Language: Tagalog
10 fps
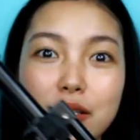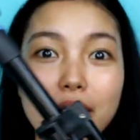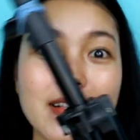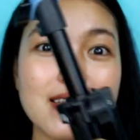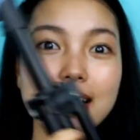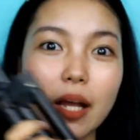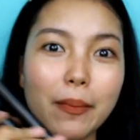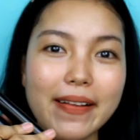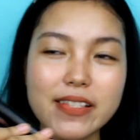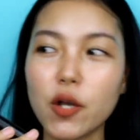So you can see
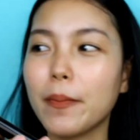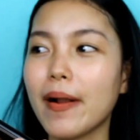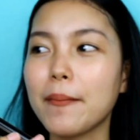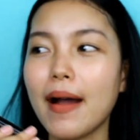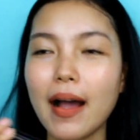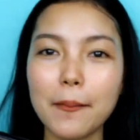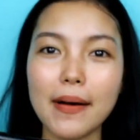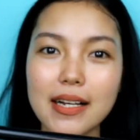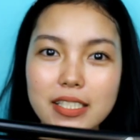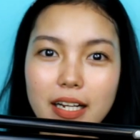naman, sobrang
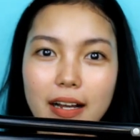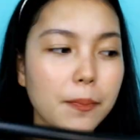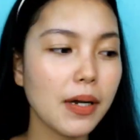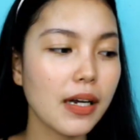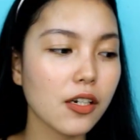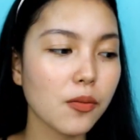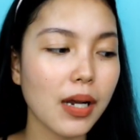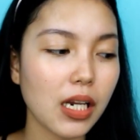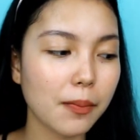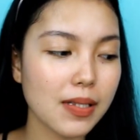mahaba siya. Pag
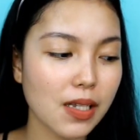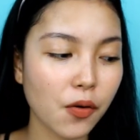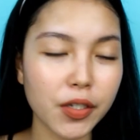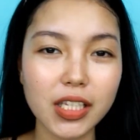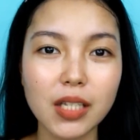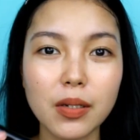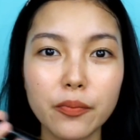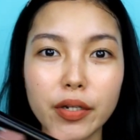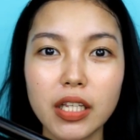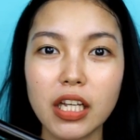lumalabas ako, hindi naman
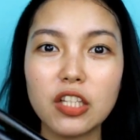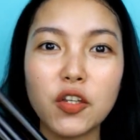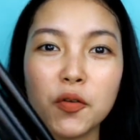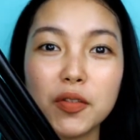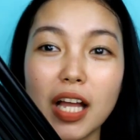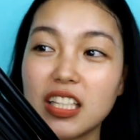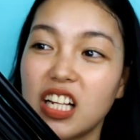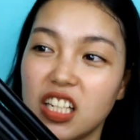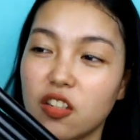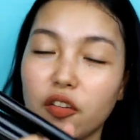pwedeng ito yung
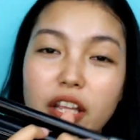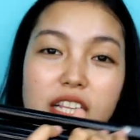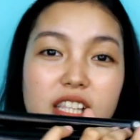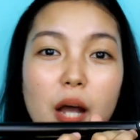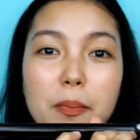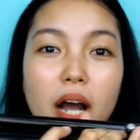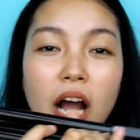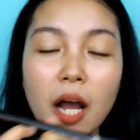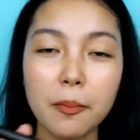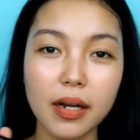dadalhin ko dahil
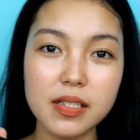napakahaba